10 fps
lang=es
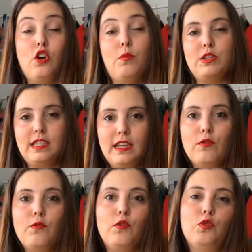como esté
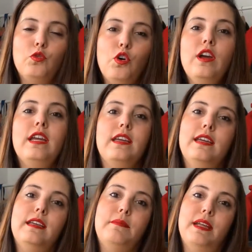en un futuro
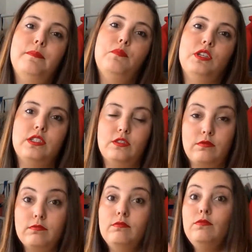y, ver pues
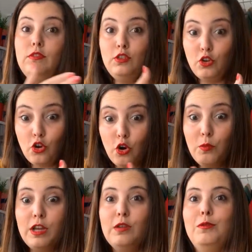
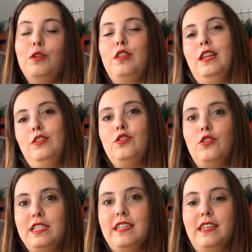cómo ha ido evolucionando
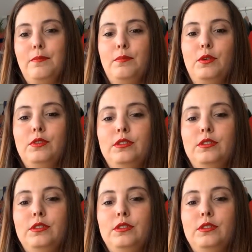todo ese tiempo.